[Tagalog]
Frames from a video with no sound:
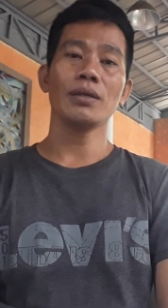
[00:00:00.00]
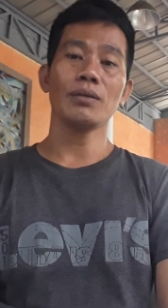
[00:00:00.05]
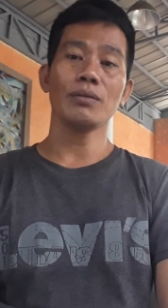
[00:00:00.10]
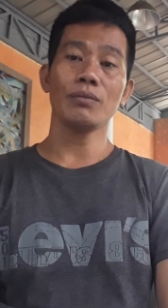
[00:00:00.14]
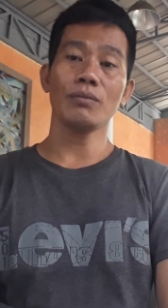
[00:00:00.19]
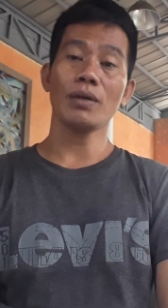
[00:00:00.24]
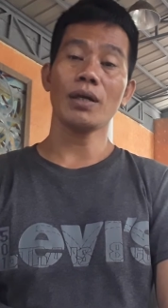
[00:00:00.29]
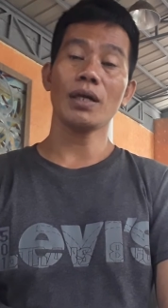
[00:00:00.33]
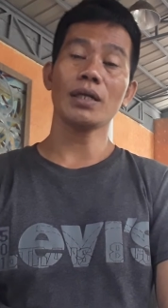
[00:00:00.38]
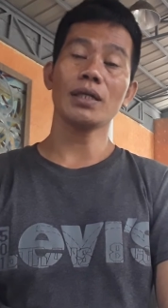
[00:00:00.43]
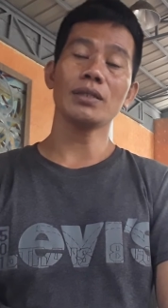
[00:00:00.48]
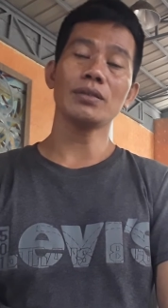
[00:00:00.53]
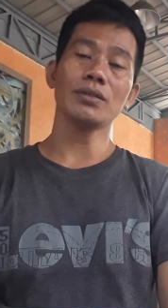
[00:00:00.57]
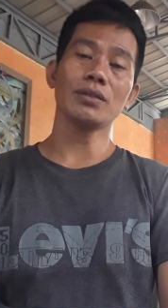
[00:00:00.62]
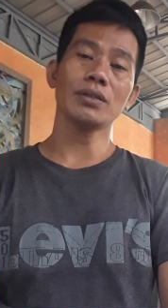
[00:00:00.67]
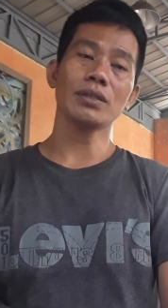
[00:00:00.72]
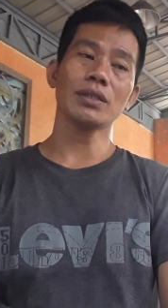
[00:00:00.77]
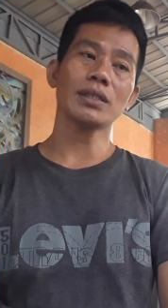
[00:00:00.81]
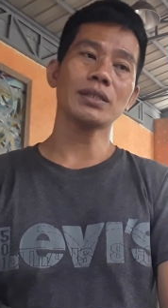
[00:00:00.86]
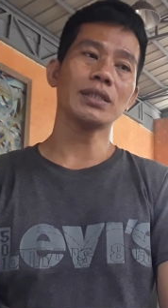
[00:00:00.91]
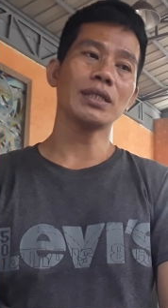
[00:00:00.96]
yung mga
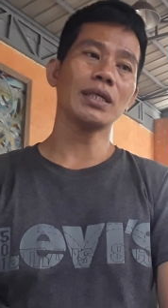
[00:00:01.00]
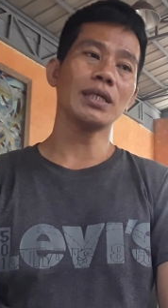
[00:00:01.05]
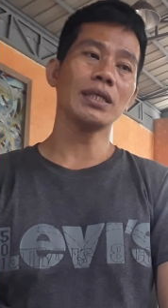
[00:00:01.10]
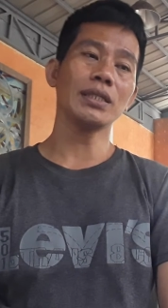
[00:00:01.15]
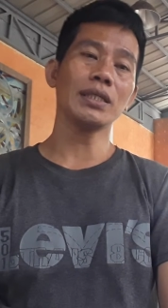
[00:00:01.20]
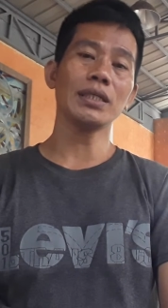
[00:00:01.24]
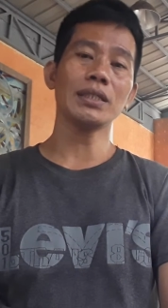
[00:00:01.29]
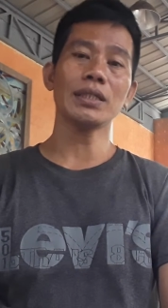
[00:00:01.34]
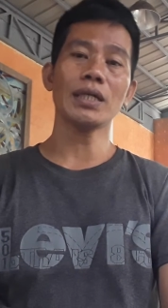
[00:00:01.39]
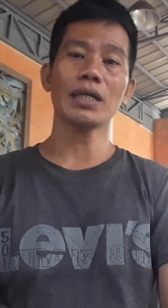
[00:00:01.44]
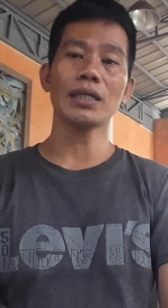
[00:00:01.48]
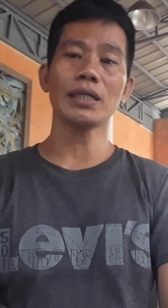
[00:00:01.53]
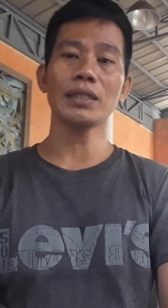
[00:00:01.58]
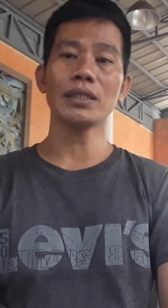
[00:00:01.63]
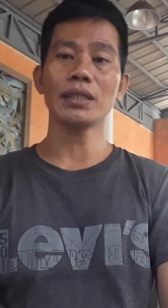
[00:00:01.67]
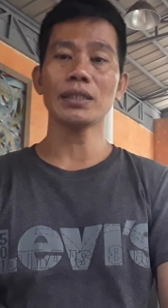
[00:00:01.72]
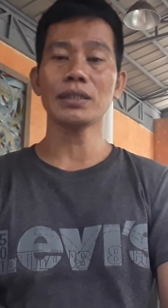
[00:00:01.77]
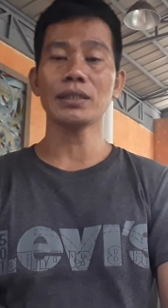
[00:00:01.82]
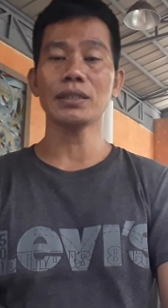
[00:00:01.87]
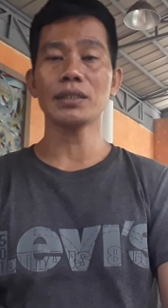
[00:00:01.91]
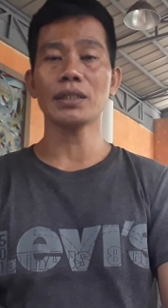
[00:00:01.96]
ganun kasi hindi siya agad
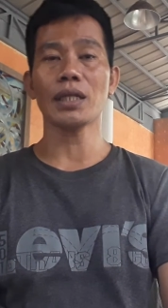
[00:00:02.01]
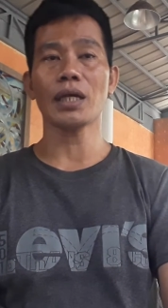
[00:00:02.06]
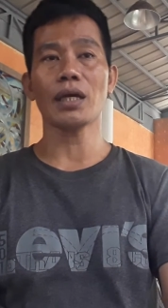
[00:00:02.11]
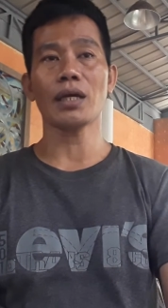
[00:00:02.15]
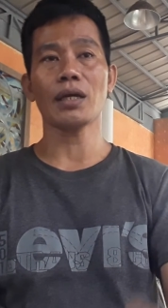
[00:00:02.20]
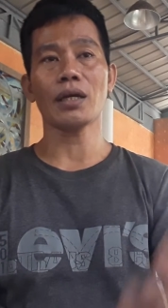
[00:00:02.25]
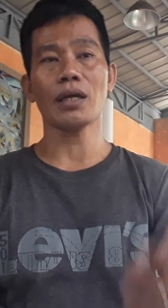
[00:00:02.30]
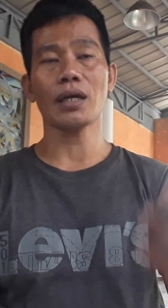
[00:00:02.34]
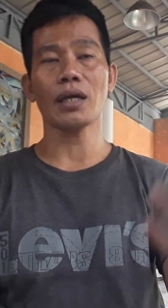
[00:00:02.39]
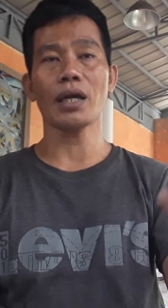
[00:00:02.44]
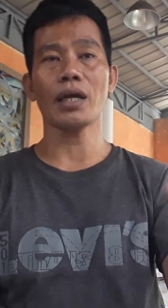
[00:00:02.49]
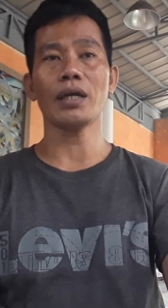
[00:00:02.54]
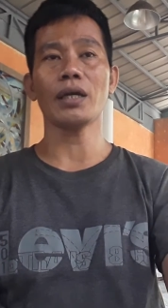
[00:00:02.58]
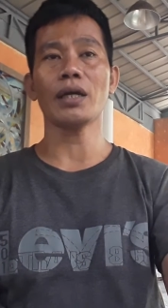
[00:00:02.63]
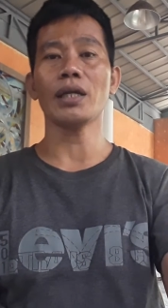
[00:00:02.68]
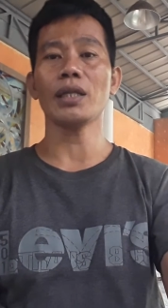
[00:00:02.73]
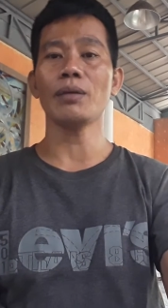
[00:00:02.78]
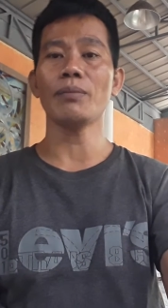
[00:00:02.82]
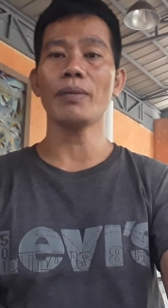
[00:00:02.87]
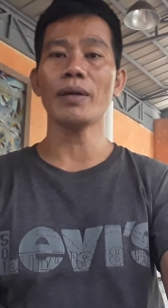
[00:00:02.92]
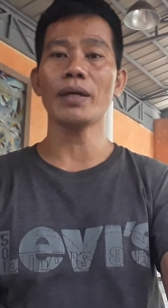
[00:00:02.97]
nasisira kagaya ng
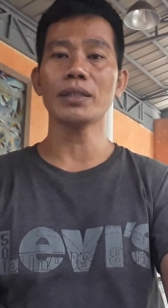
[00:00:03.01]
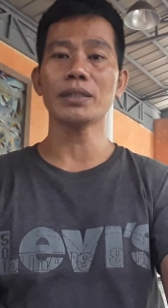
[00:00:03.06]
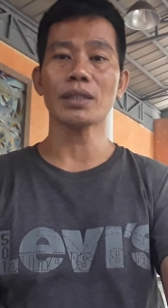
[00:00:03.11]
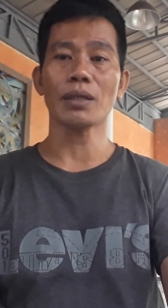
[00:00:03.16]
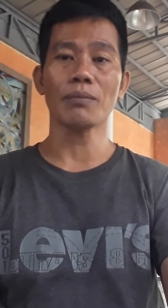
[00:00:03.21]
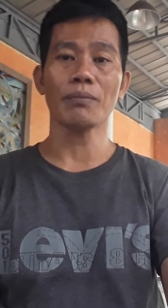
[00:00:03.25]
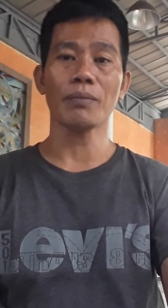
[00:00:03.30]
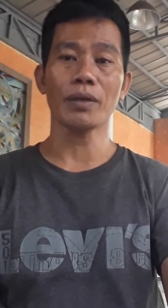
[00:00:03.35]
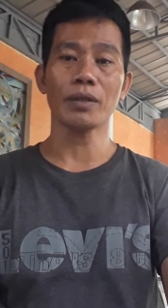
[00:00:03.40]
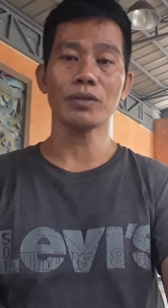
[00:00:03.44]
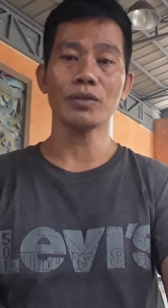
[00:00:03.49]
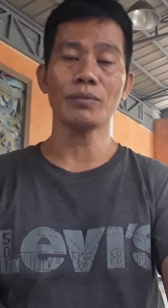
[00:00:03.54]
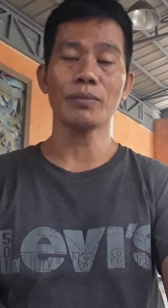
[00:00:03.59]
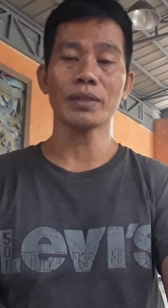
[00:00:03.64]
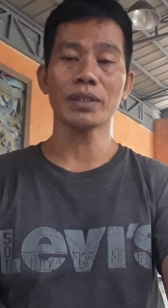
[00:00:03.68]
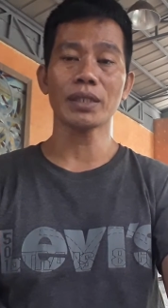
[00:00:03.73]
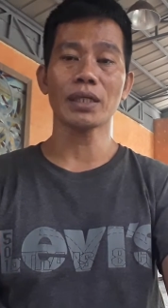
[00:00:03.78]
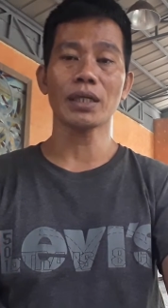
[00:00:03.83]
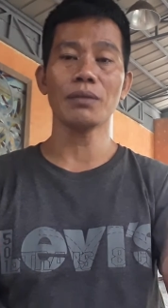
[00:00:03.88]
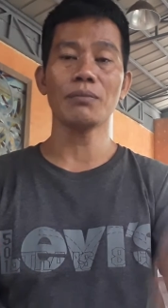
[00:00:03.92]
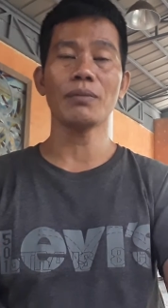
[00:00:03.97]
kalabasa medyo
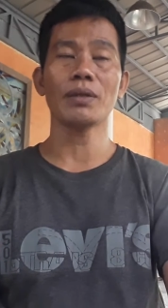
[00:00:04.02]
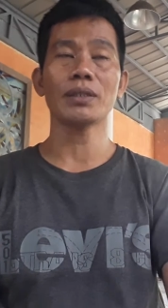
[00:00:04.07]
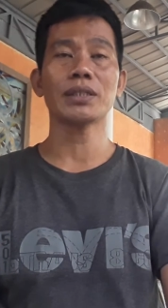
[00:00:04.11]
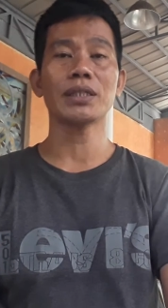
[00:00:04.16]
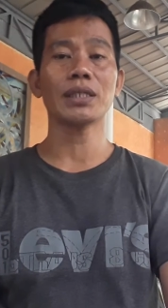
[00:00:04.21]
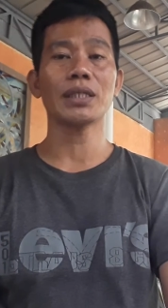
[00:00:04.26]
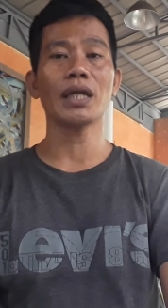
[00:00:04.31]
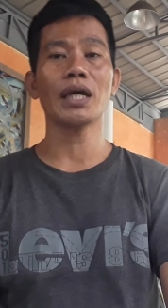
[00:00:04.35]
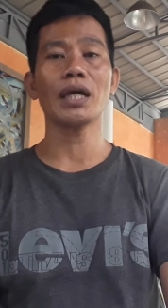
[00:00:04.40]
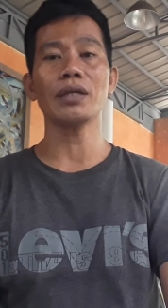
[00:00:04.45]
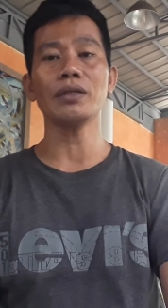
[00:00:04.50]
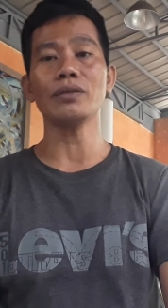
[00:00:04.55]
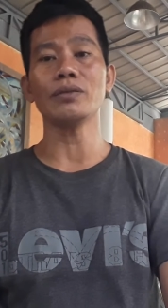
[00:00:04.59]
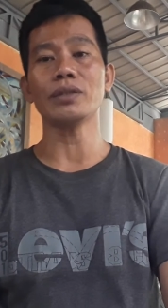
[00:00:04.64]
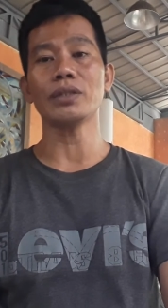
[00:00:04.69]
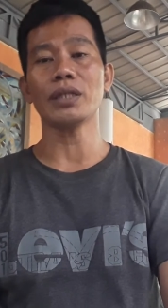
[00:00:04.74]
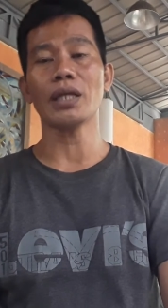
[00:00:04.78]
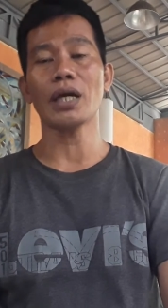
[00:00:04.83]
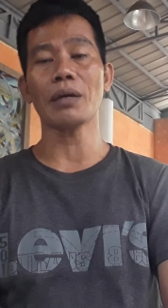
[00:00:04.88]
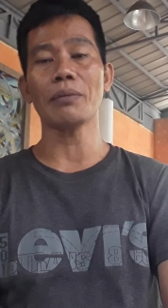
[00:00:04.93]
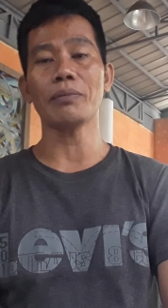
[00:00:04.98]
matagal masira yun
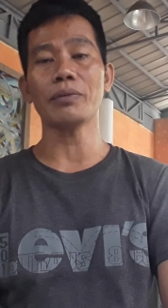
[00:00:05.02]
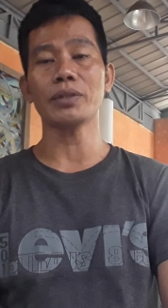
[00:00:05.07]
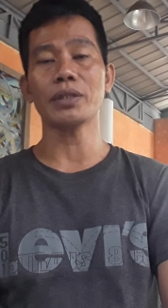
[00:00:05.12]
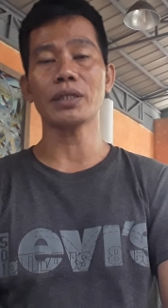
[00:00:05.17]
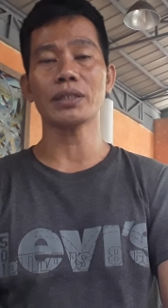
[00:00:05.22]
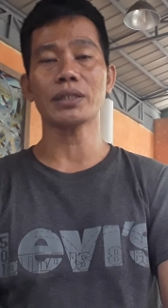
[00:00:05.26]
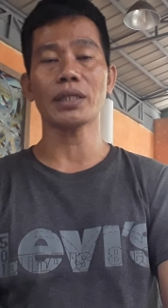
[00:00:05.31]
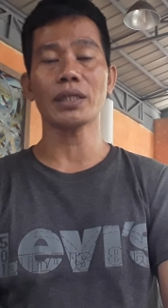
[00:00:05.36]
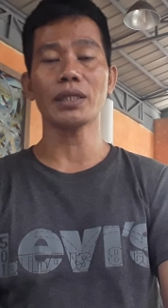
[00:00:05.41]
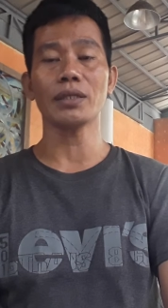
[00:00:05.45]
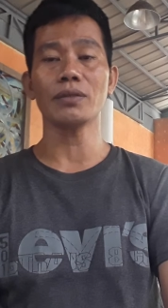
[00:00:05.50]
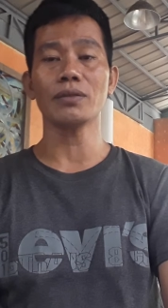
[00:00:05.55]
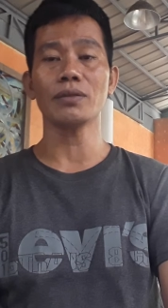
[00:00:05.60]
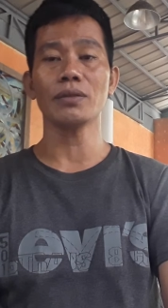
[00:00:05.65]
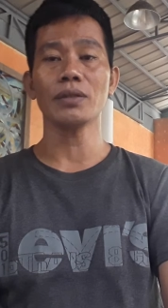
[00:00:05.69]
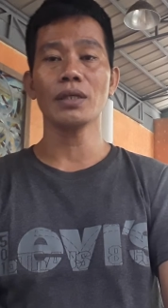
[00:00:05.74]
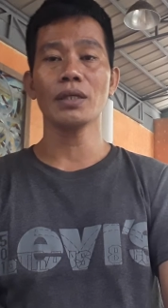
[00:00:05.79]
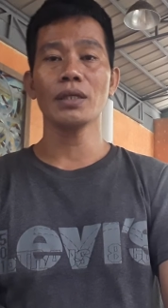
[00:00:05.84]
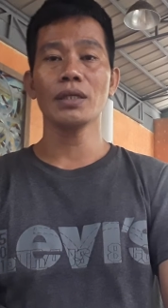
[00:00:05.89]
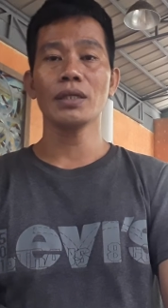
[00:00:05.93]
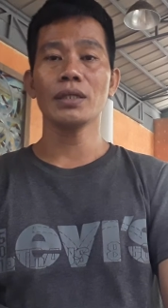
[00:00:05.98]
inaabot na isang, ling
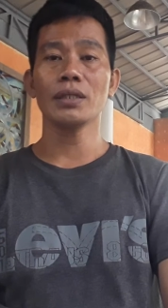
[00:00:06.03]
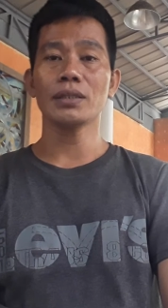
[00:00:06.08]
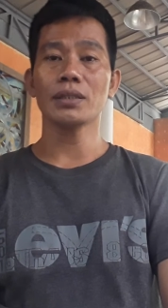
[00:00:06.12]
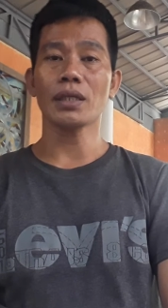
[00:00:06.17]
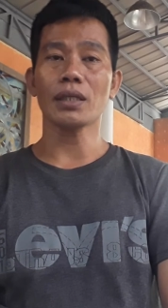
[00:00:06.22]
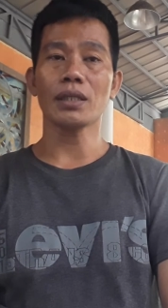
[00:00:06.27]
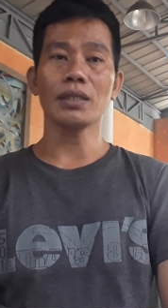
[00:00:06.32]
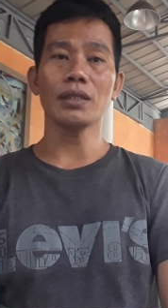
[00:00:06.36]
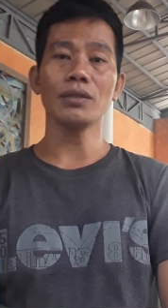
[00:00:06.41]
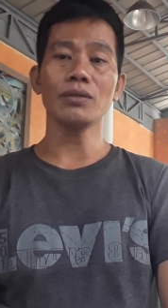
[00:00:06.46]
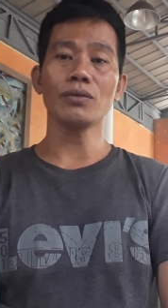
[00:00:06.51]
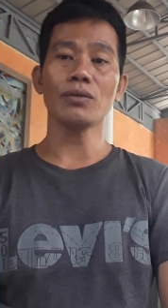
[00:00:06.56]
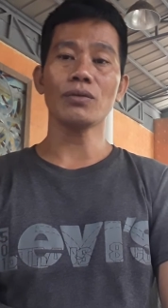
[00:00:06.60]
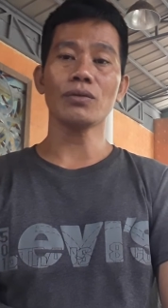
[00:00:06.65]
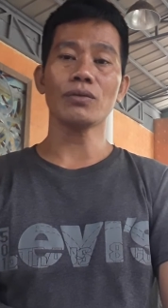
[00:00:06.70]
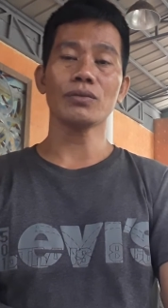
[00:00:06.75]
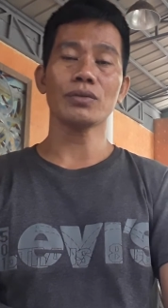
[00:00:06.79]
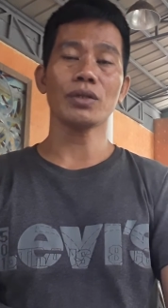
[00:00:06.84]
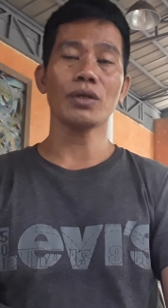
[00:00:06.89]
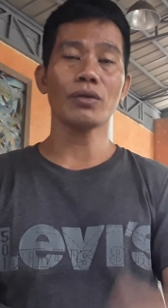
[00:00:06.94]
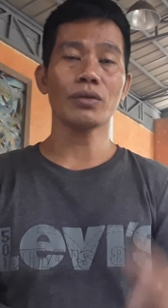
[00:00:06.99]
isang linggo
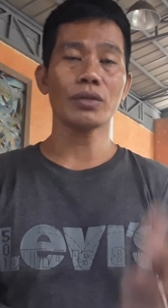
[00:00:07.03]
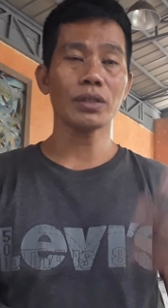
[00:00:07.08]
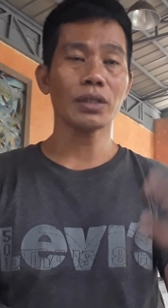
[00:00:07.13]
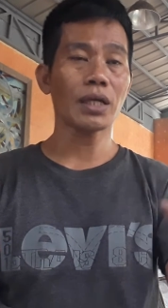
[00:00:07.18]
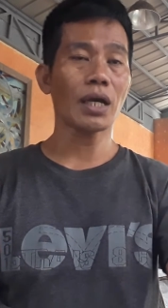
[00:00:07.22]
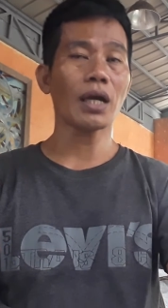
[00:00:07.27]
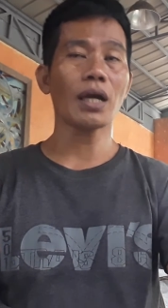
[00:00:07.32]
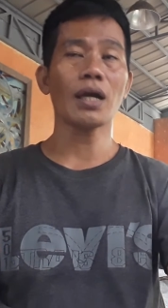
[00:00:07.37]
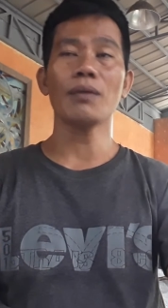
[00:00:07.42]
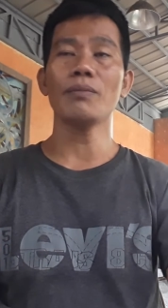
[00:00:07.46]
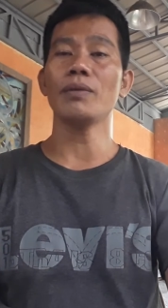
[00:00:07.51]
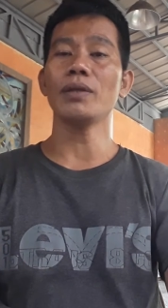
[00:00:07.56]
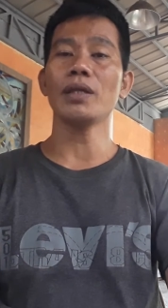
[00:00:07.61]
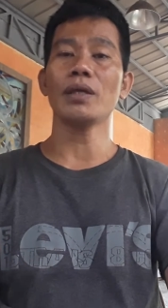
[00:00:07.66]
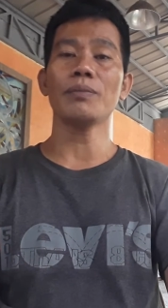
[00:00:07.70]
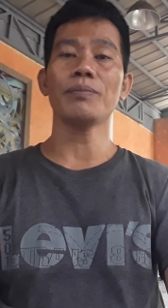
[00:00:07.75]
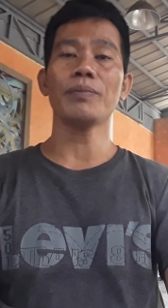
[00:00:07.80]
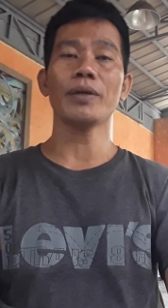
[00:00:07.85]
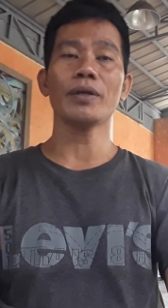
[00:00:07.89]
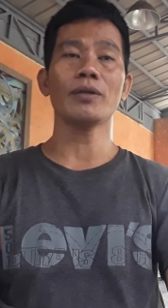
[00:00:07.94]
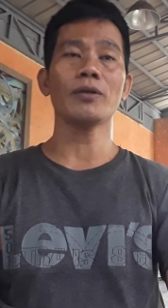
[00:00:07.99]
kung di ako nagkakamali
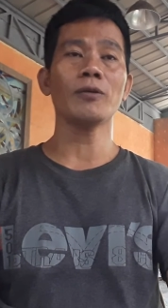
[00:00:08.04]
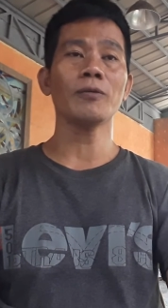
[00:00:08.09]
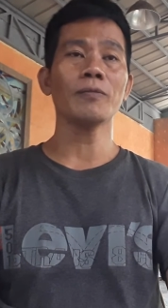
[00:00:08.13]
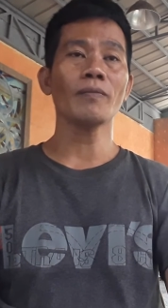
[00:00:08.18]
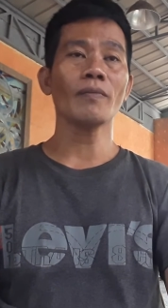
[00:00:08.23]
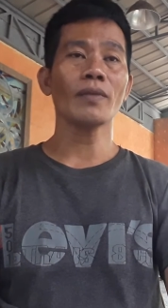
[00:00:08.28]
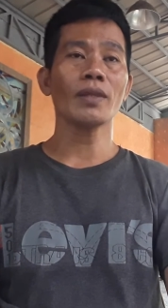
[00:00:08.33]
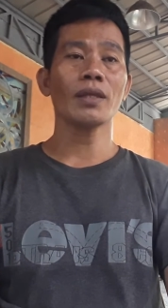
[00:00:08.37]
pero